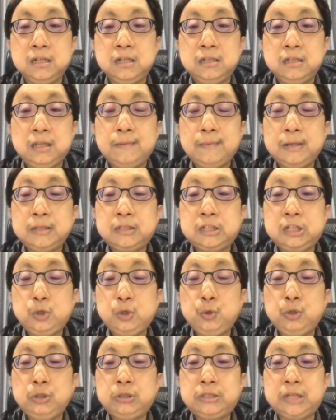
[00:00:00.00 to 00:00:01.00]
那么，基
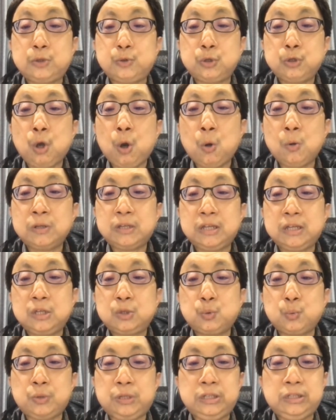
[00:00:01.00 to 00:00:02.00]
于解决痛点
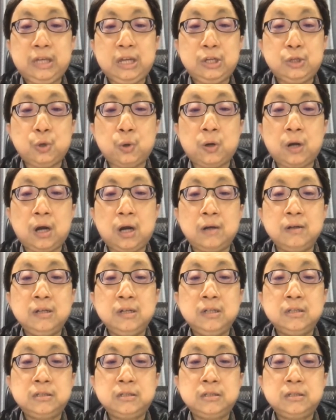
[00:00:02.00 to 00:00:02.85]
的主题内容啊，